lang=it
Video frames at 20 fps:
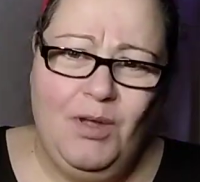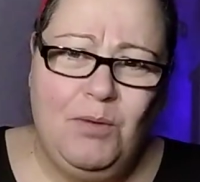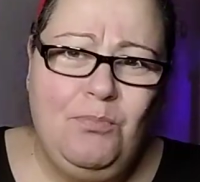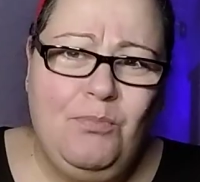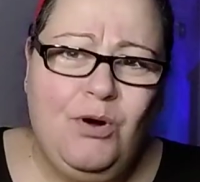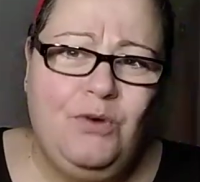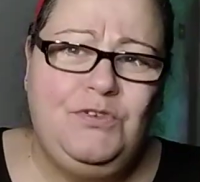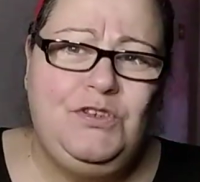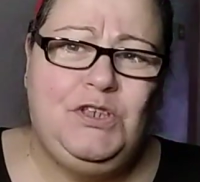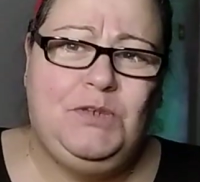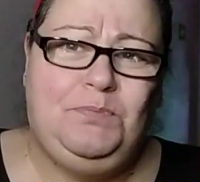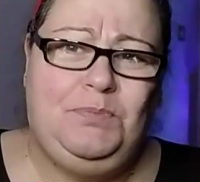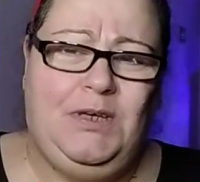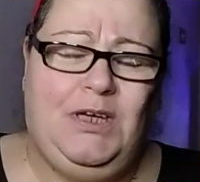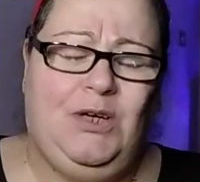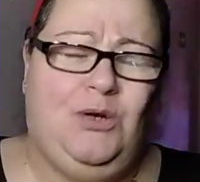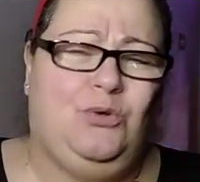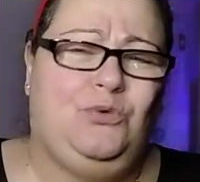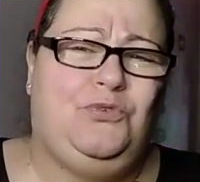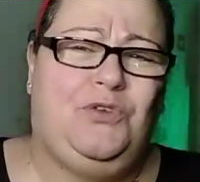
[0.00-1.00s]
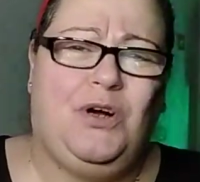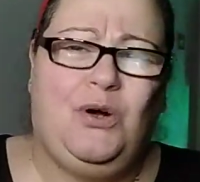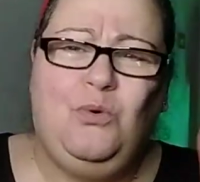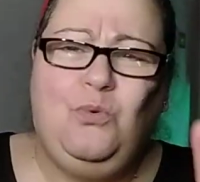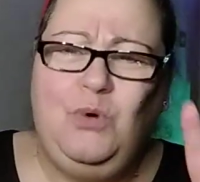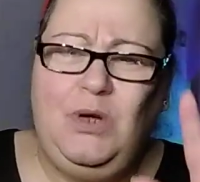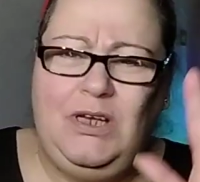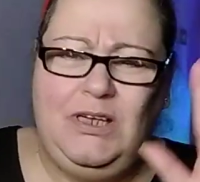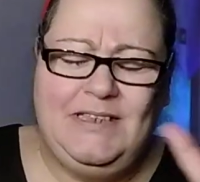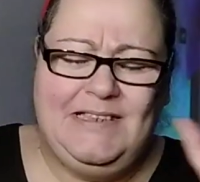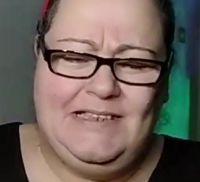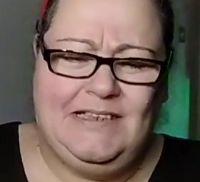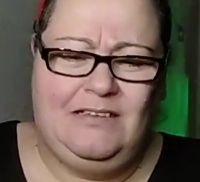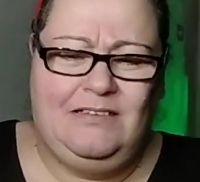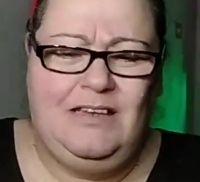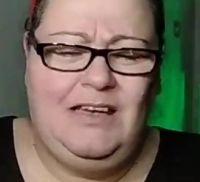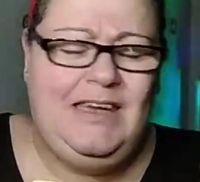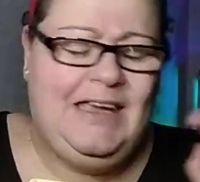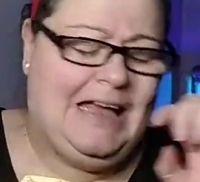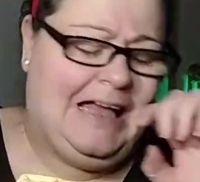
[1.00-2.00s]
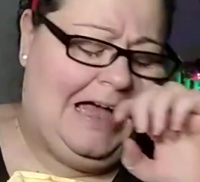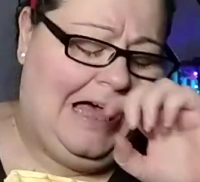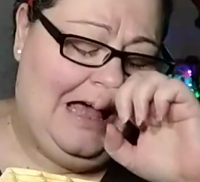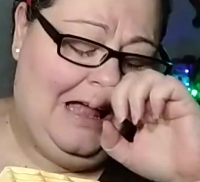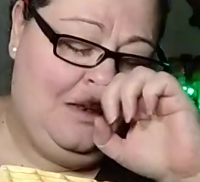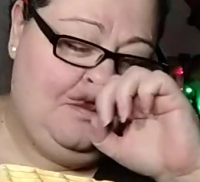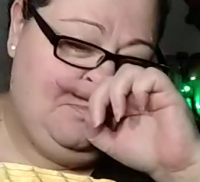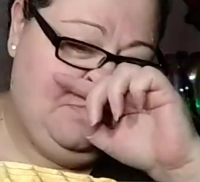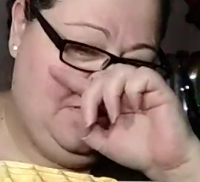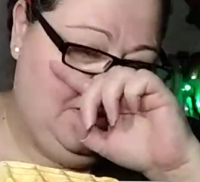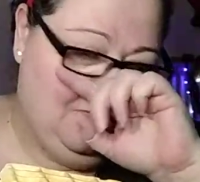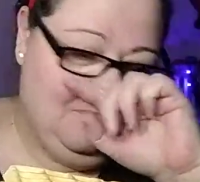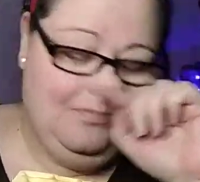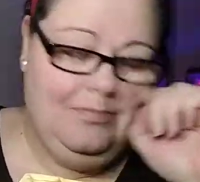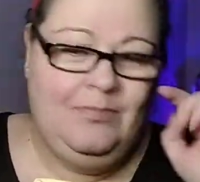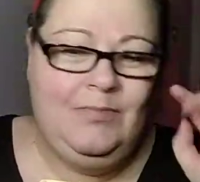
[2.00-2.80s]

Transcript: Ma vi spiego, tranquilli, state lì calmi,